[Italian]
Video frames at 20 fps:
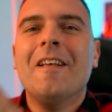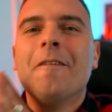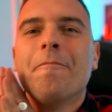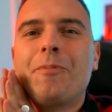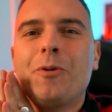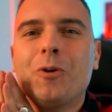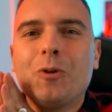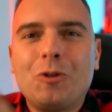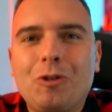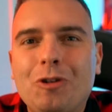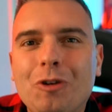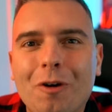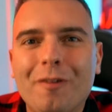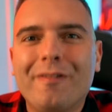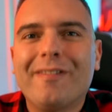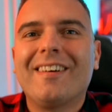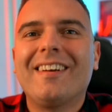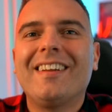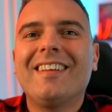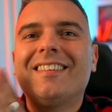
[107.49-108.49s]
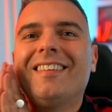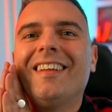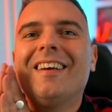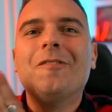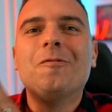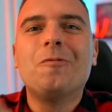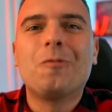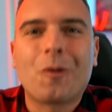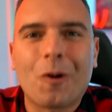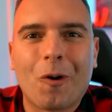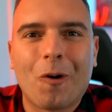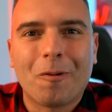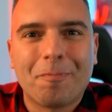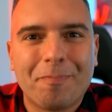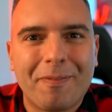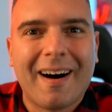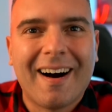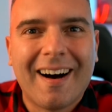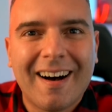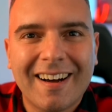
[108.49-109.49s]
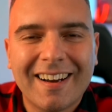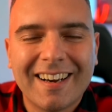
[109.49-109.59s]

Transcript: più giovane d'Europa